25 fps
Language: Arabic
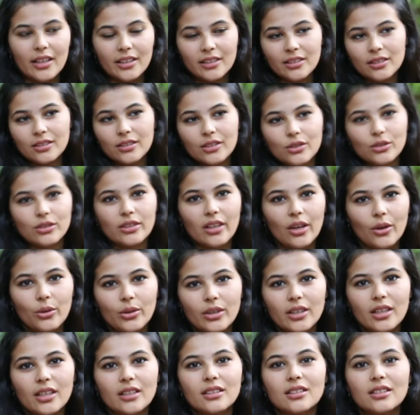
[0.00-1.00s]
اني
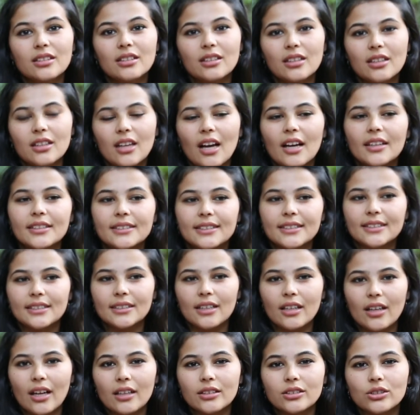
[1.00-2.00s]
دوري اني
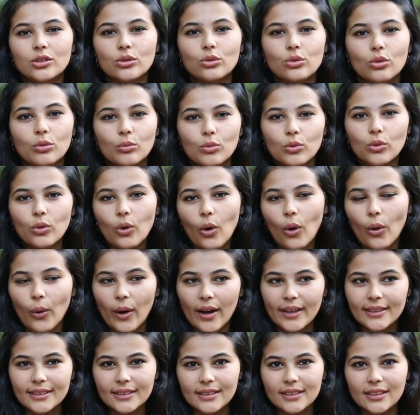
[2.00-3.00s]
عندي عندي طموح
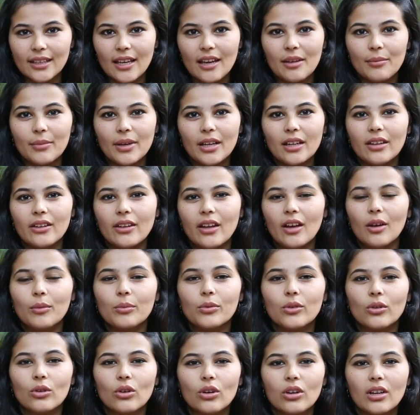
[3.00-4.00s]
وعندي امال
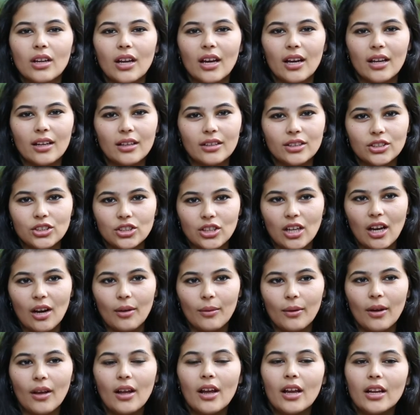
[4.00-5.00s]
نحب ننقلها
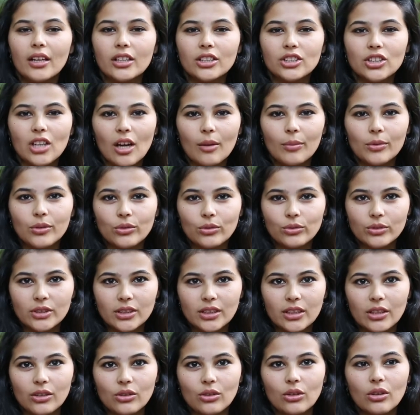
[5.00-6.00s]
للشعب للشعب
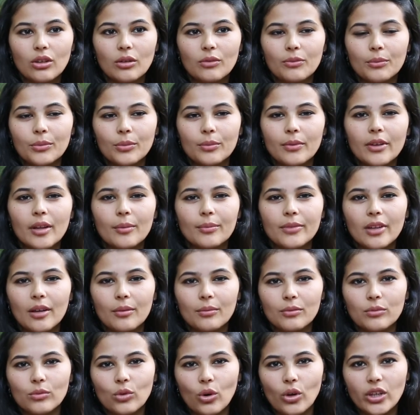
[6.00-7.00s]
التونسي الكل
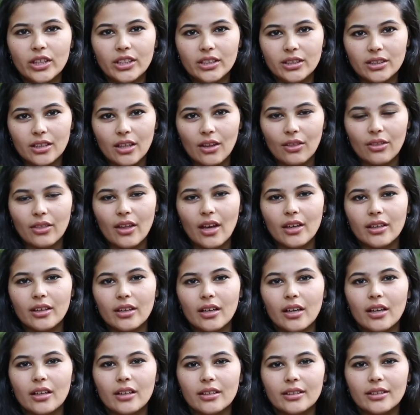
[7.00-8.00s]
نبدا من محيطي
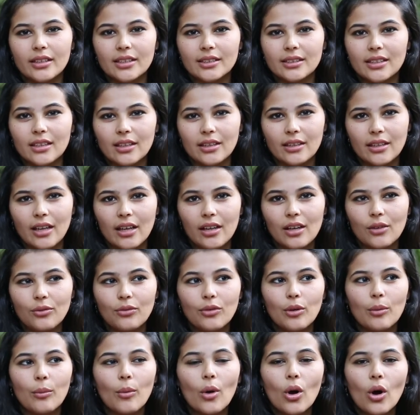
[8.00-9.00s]
الضيق للناس اللي
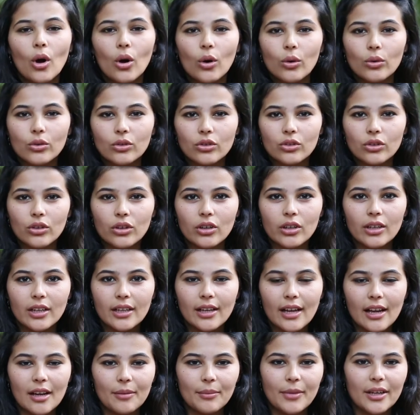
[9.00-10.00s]
نعرفهم وننقل
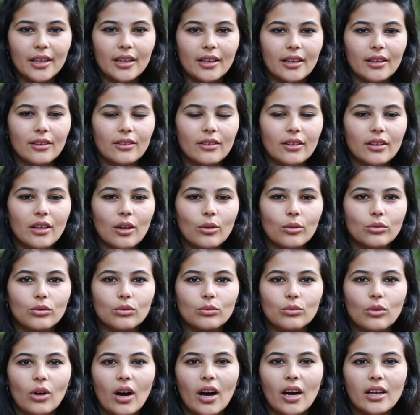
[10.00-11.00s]
الامال هذيا
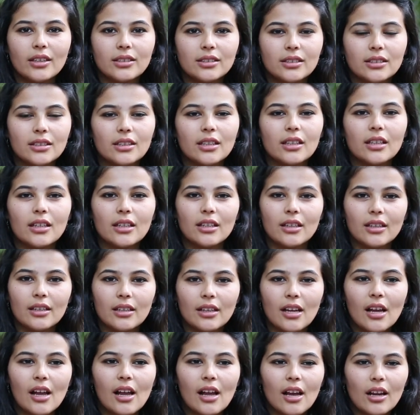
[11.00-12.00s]
وطموحاتي
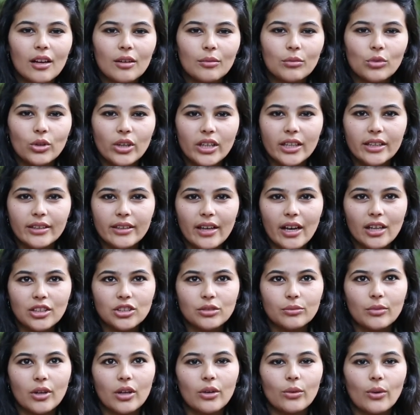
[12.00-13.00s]
المحيط
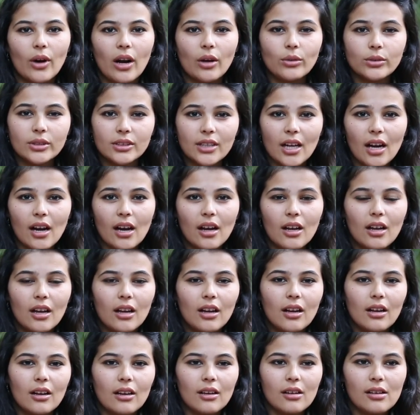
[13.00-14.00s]
اشمل واوسع
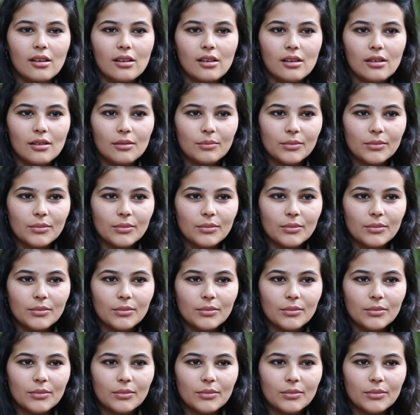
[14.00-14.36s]
آه،